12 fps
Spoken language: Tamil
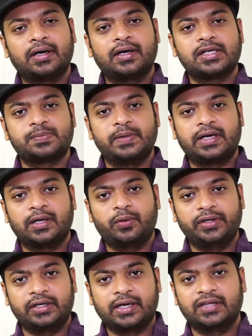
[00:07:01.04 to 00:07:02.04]
கலரில் ஸ்பீக்கர்
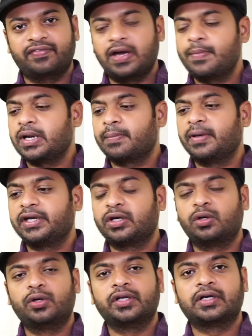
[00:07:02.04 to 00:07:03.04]
ஒட்டி இருக்க அந்த ஃபேப்ரிக்
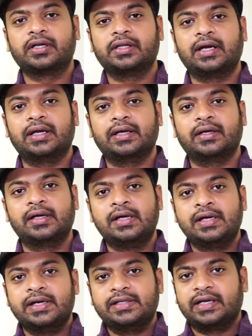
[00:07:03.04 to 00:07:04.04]
மெட்டீரியலோடு இருக்கிறதால
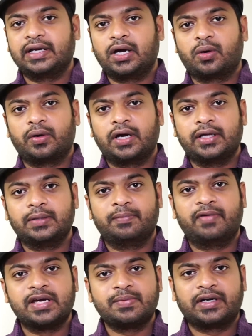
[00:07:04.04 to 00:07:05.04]
இது என்ன என்ன ஆகும்னா இது
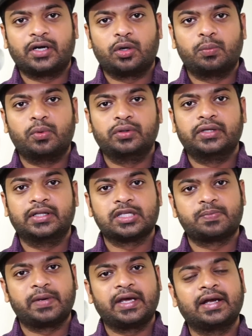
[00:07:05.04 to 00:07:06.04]
வைப்ரேட் ஆகும்போது அந்த
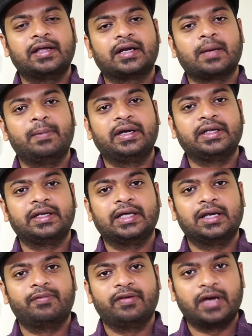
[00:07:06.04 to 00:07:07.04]
ஸ்பீக்கரில் இருக்க
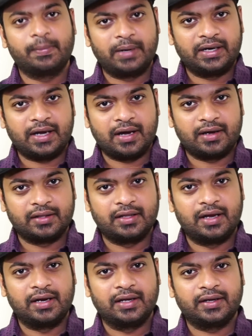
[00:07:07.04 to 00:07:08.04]
மெட்டீரியல் இப்படி வைப்ரேட்
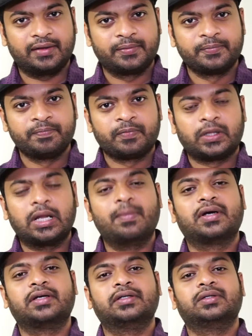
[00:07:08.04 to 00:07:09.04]
ஆகிறதால
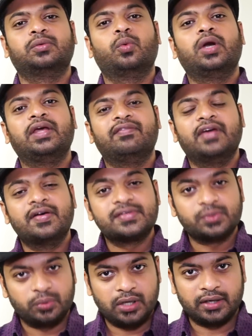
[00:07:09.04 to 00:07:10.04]
நமக்கு ஒலி
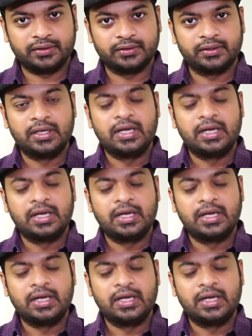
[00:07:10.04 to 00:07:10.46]
வேவ்ஸ் உண்டாகுது